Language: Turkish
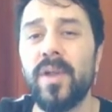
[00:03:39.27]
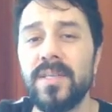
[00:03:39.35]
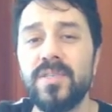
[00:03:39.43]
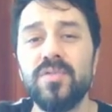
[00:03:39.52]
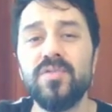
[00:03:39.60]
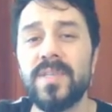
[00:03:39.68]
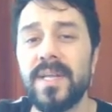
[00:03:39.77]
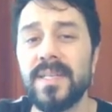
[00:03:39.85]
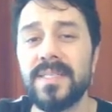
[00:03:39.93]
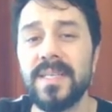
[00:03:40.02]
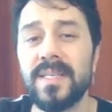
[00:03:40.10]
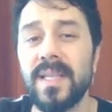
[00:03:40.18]
Öğrencinin
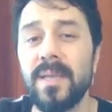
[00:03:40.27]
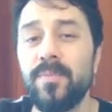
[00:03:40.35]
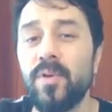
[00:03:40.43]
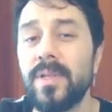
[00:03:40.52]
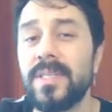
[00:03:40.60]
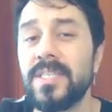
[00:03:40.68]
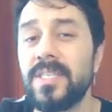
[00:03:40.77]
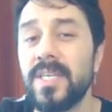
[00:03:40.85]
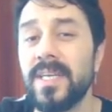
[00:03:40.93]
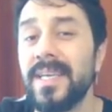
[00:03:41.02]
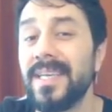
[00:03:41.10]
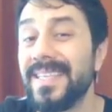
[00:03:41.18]
üzerine tıklayıp
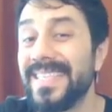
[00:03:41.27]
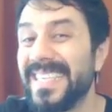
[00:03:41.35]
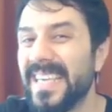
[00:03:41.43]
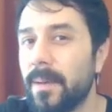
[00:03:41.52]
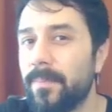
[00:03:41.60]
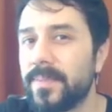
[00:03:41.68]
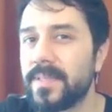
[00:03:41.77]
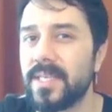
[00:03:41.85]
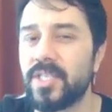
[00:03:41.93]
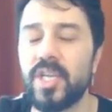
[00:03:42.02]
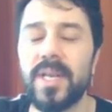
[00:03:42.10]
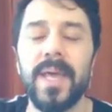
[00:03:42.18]
yönetici yap
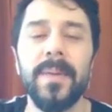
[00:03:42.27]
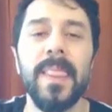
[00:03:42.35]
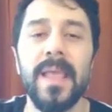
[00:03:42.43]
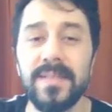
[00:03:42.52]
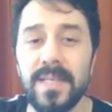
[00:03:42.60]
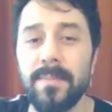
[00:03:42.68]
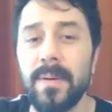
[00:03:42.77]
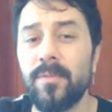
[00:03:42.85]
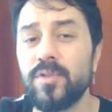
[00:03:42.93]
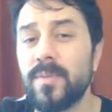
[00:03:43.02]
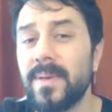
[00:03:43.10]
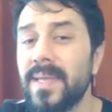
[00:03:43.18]
seçeneği. Tamam
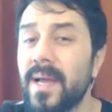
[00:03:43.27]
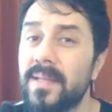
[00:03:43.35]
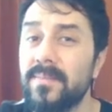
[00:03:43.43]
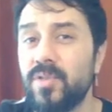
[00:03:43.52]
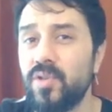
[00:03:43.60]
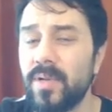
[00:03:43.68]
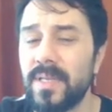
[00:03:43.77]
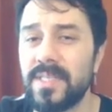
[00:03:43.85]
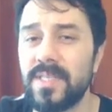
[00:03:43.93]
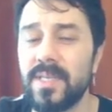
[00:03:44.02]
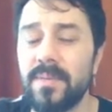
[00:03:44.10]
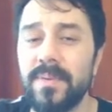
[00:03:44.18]
o zaman yardımcı
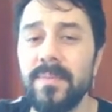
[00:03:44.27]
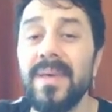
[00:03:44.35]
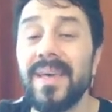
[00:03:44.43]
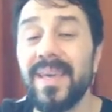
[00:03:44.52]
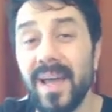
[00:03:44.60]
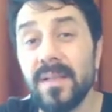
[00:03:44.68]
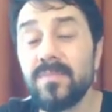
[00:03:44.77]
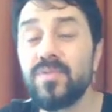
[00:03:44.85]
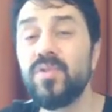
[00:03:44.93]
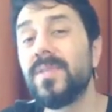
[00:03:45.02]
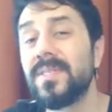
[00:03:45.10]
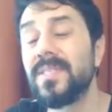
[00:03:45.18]
yönetici yapayım. E
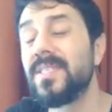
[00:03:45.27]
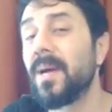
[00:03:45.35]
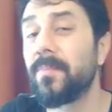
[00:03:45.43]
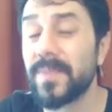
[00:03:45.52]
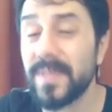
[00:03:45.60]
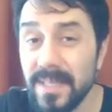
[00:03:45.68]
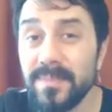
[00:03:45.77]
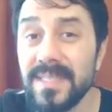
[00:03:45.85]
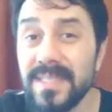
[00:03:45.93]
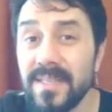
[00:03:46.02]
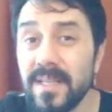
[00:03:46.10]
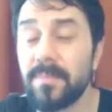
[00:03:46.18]
yardımcı yönetici
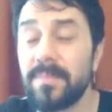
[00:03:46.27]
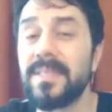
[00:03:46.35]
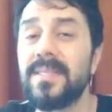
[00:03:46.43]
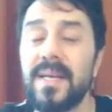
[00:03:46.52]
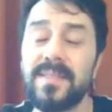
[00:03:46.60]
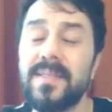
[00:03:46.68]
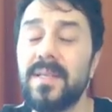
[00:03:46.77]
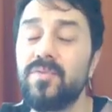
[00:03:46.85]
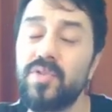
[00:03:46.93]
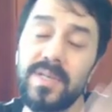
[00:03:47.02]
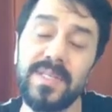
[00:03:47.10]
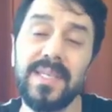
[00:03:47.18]
yaptığımızda da biz dersten
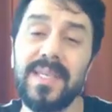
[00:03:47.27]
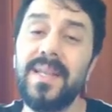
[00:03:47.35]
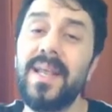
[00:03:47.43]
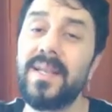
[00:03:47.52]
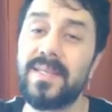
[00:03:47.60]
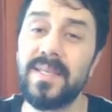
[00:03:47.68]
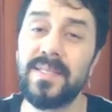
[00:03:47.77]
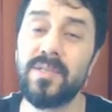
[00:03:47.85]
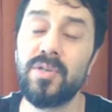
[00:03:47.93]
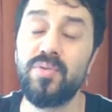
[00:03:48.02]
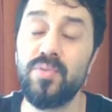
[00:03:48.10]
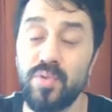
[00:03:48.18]
düşersek gene herkes
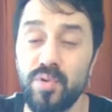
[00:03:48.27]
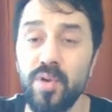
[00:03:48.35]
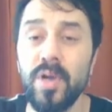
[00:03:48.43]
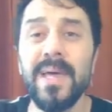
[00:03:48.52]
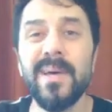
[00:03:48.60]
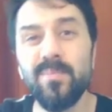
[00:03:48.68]
düşüyor.